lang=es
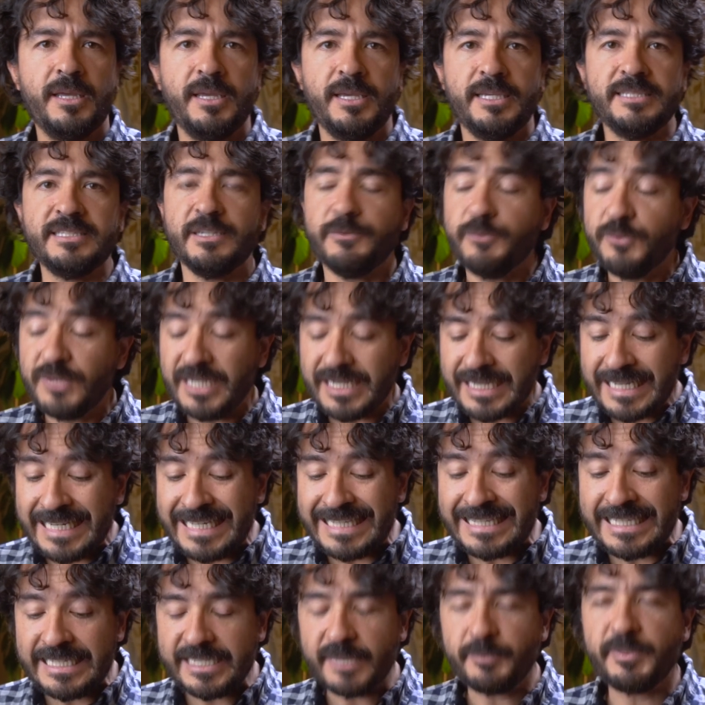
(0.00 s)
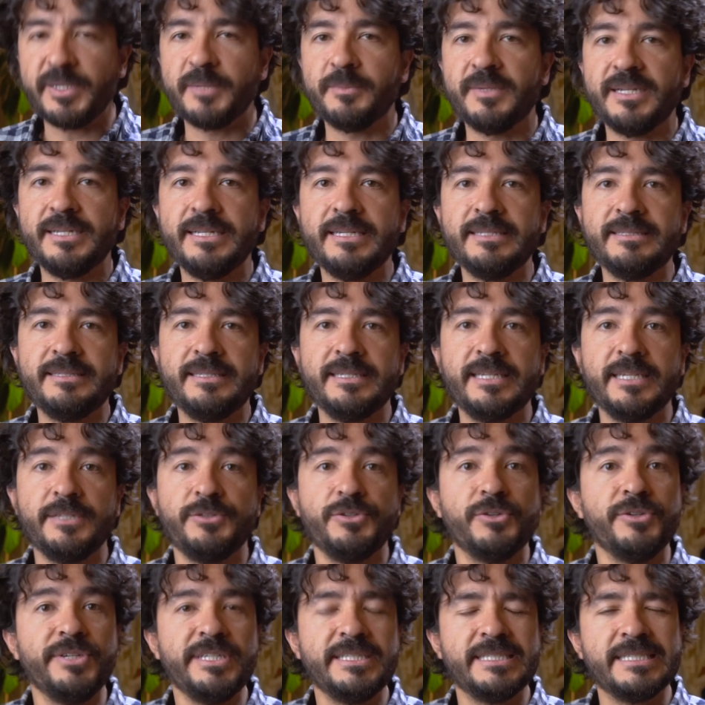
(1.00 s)
Esta fue una crítica permanente que
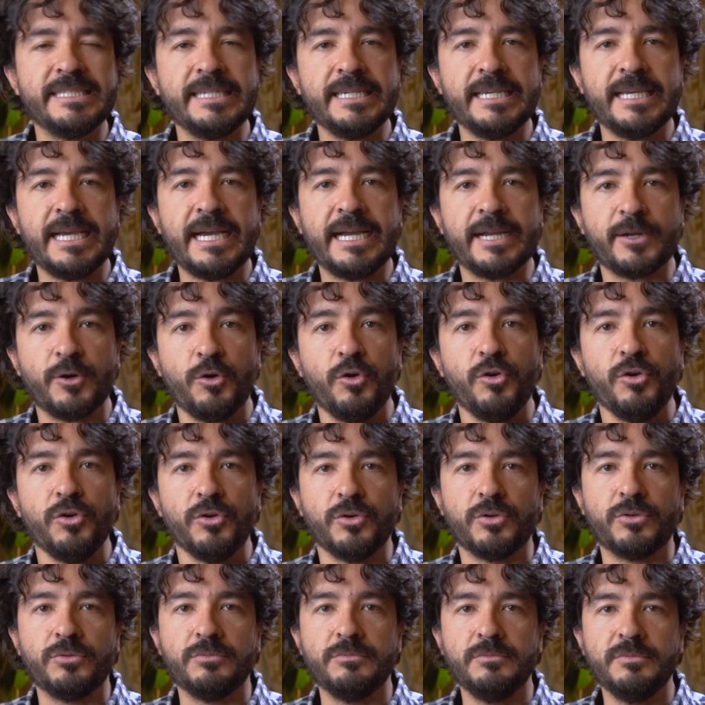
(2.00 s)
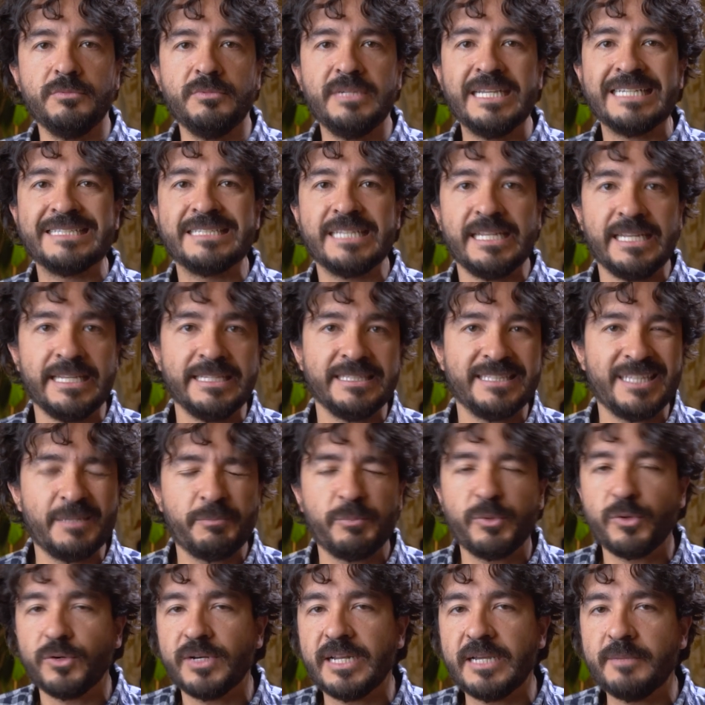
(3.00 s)
yo hice a Color, un excelente
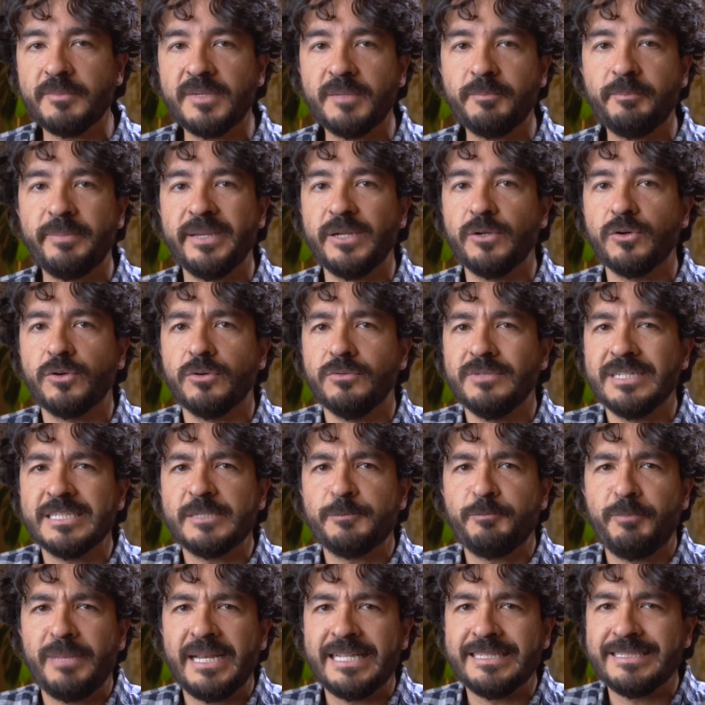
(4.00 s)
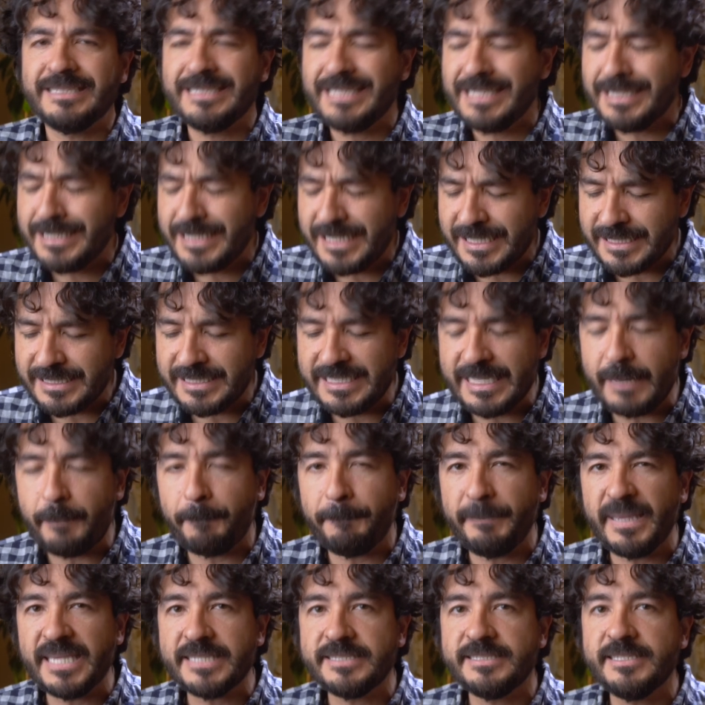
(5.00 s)
programa, pero con unas plantillas de
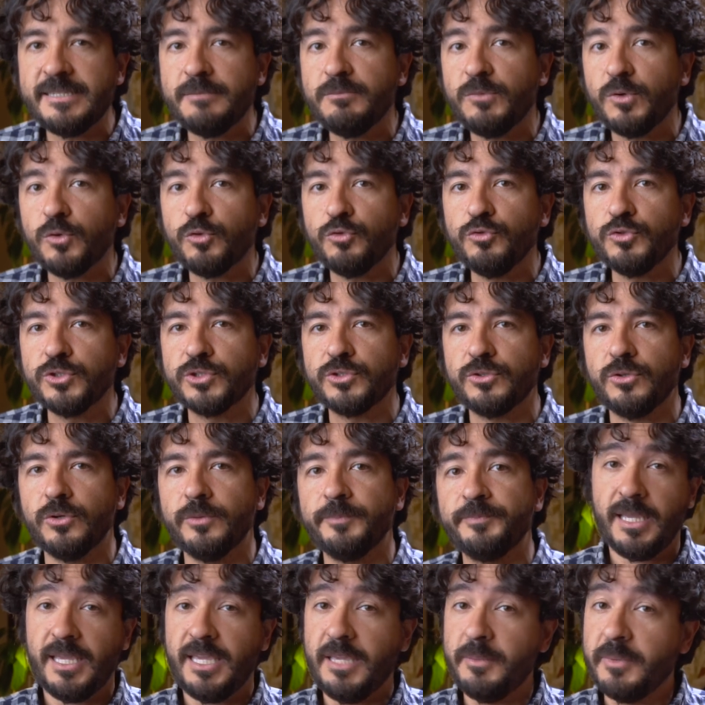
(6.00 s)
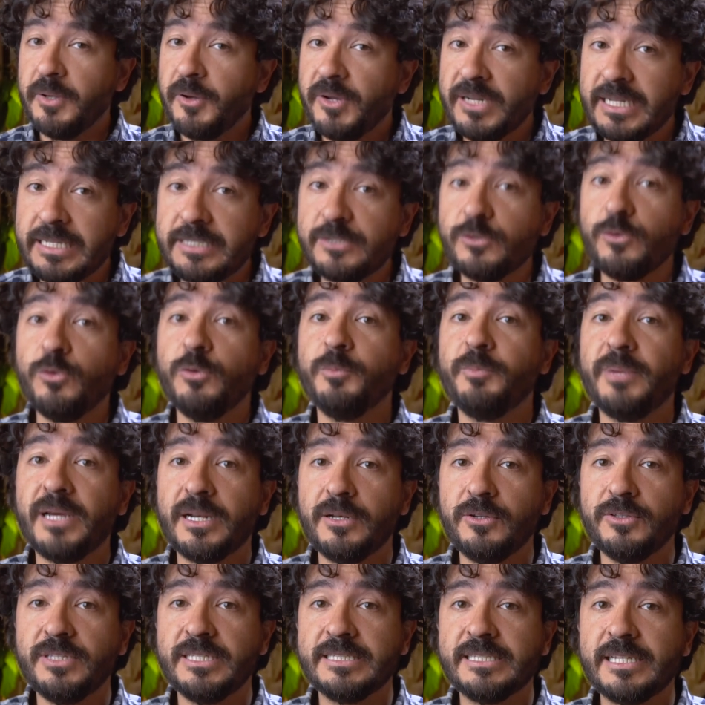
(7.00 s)
pésimo gusto. Y me van a disculpar
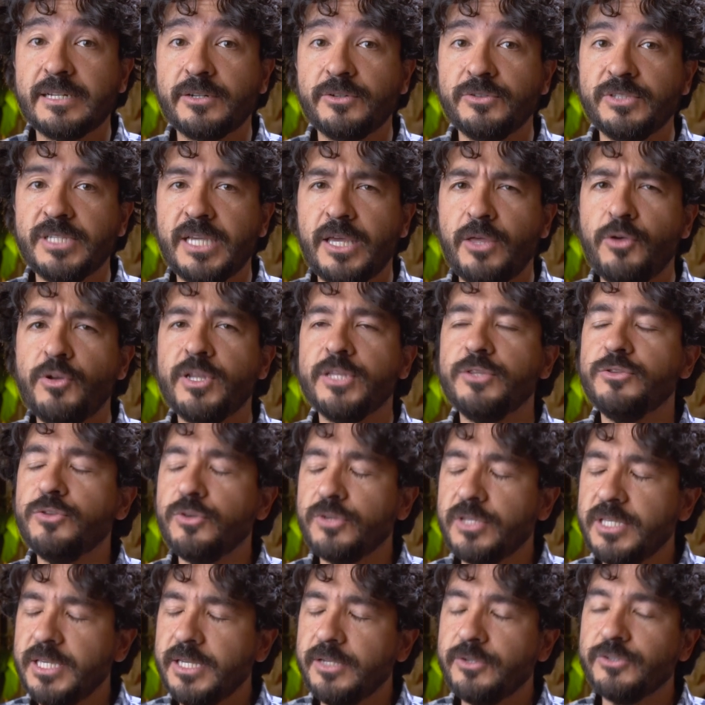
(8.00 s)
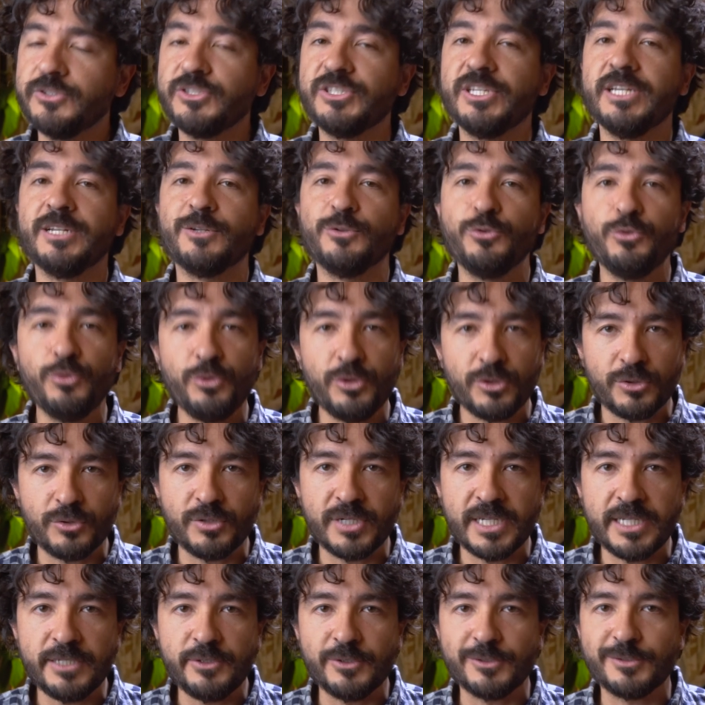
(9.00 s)
los desarrolladores, no quiero ser duro
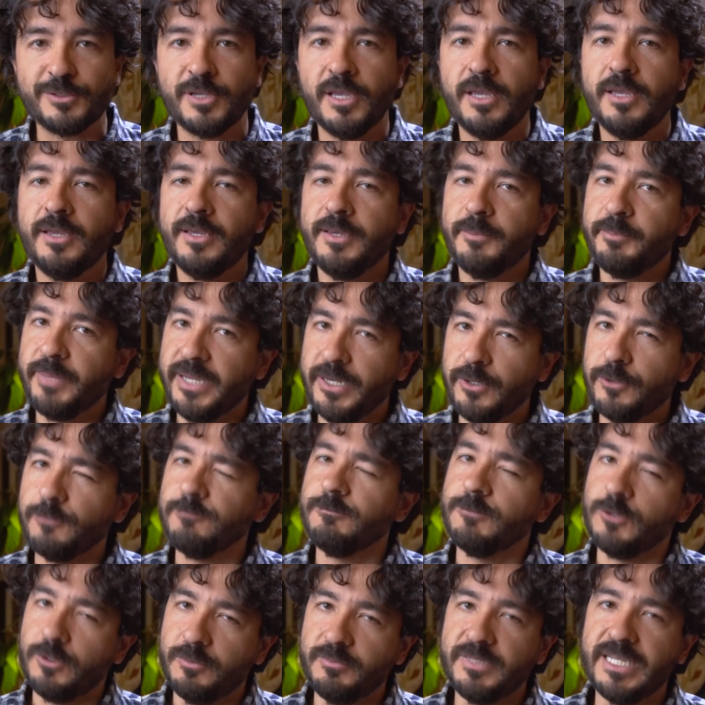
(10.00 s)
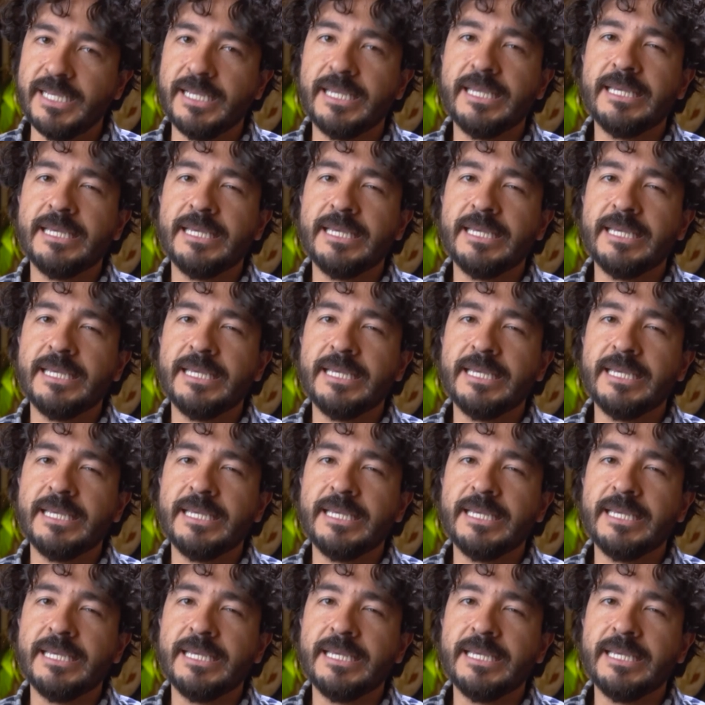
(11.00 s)
con ellos, pero hombre,